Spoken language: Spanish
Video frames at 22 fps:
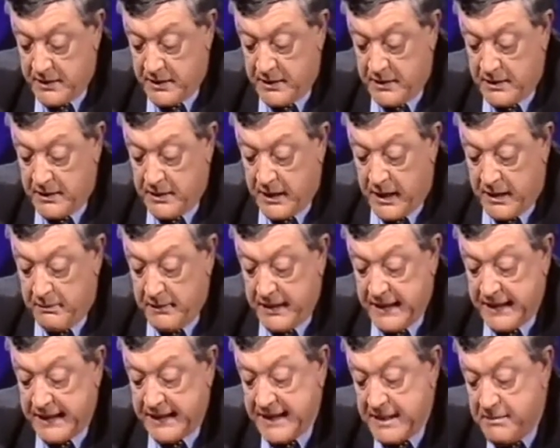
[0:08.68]
eh,
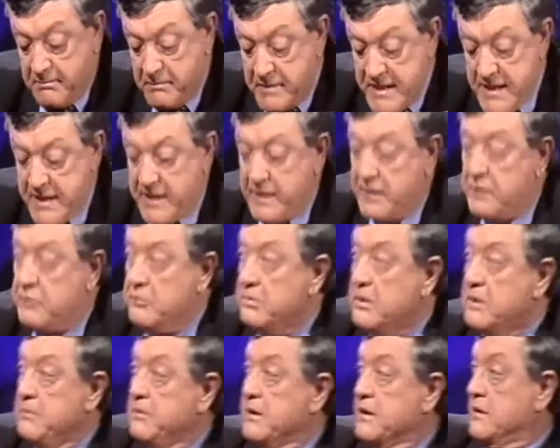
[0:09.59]
hablar de mi
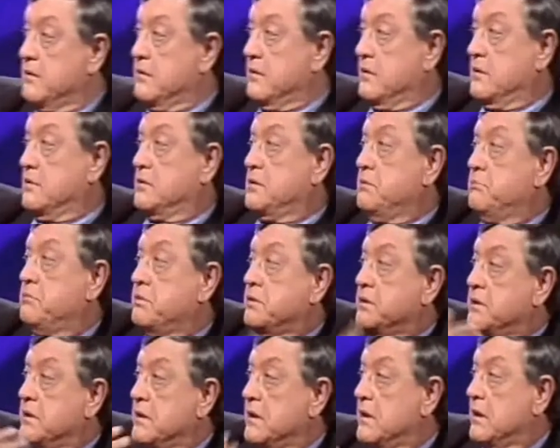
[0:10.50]
descubrimiento, que eso sí
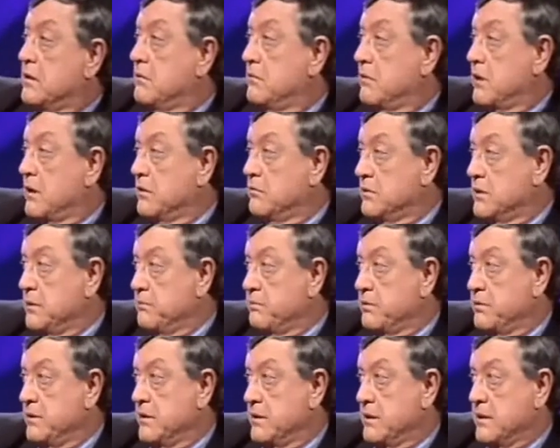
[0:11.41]
puede tener algún
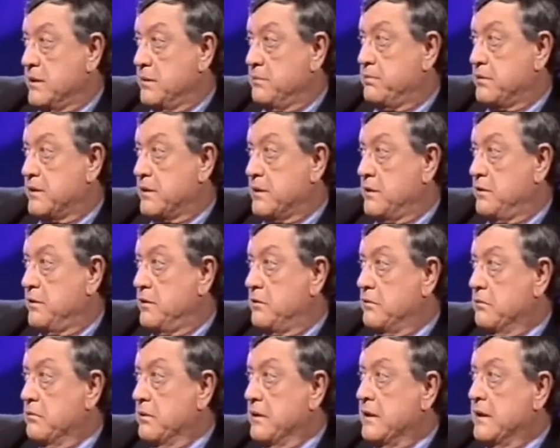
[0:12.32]
tipo de interés, porque yo
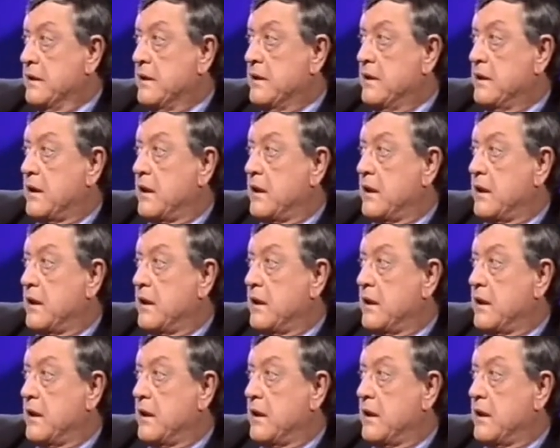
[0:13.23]
descubrí